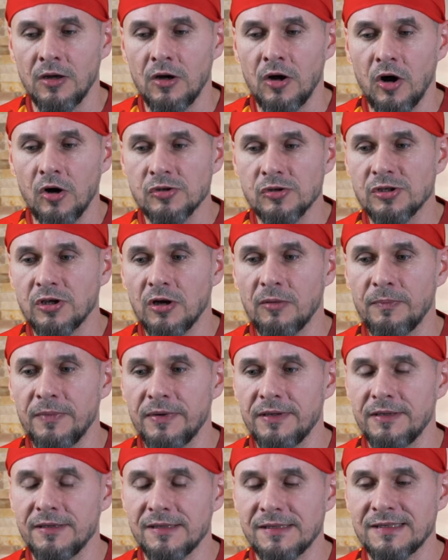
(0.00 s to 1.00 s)

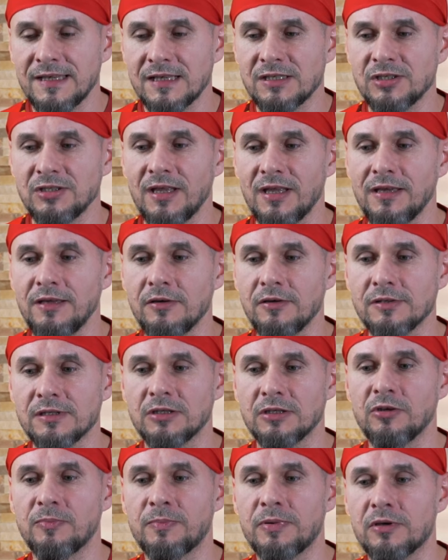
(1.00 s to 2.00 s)
Osoby
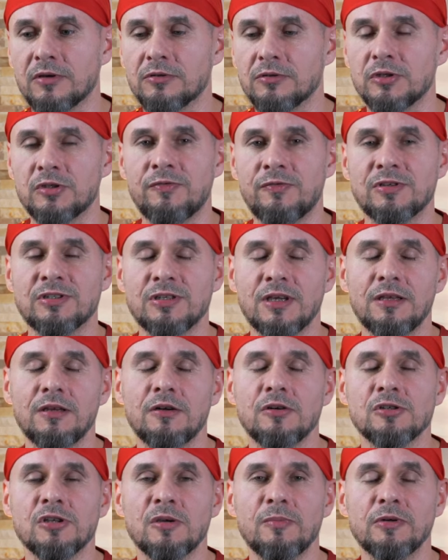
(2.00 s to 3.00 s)
zaczynające dopiero to ćwiczenie,
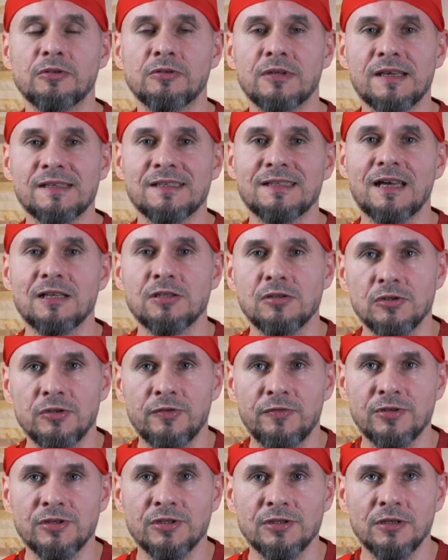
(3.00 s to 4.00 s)
osoby, które zaczną
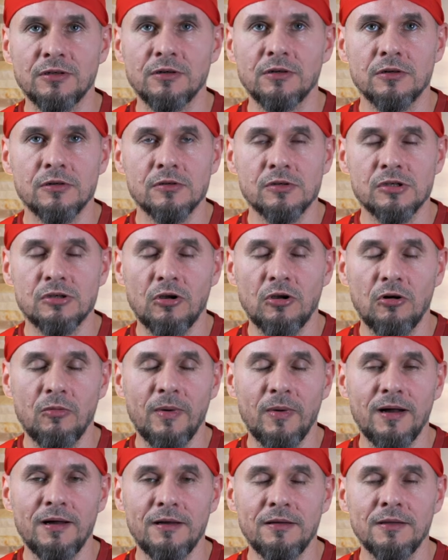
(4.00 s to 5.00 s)
ćwiczyć tego
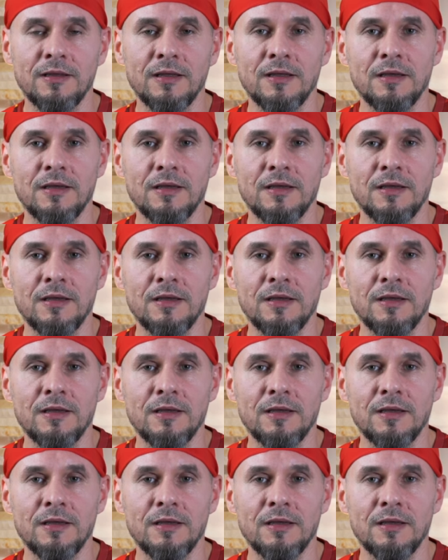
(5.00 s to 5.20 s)
crossloba,